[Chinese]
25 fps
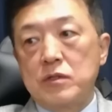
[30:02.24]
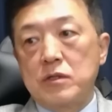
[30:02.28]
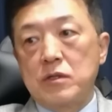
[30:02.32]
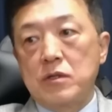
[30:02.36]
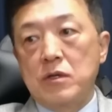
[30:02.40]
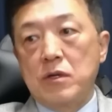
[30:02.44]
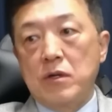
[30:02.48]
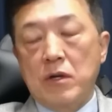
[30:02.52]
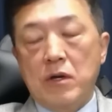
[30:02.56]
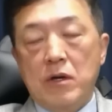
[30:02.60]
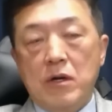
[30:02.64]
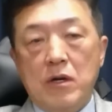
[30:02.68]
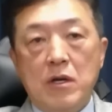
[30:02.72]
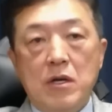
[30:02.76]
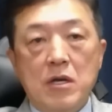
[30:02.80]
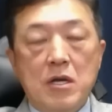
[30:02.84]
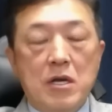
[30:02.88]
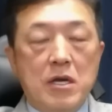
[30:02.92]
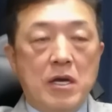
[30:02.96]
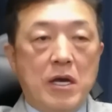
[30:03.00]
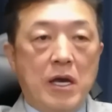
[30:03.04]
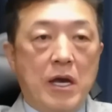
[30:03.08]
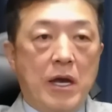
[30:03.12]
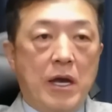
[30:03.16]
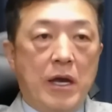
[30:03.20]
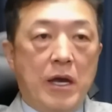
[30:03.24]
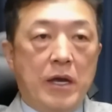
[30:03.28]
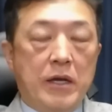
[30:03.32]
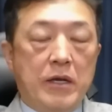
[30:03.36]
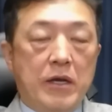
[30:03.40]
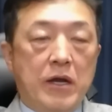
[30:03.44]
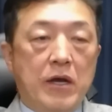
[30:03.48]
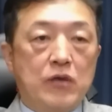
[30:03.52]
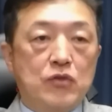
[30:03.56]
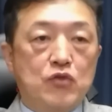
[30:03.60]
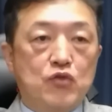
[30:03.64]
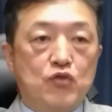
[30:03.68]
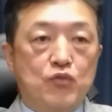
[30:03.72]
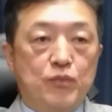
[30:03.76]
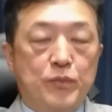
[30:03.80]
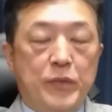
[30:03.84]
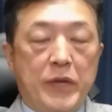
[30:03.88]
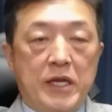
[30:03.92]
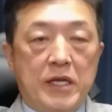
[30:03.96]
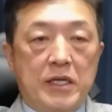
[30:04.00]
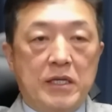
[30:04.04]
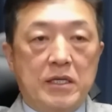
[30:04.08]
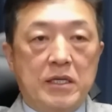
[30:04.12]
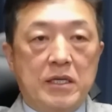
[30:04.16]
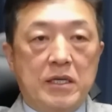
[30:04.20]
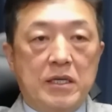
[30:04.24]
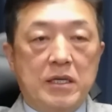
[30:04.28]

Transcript: 可能呃要准备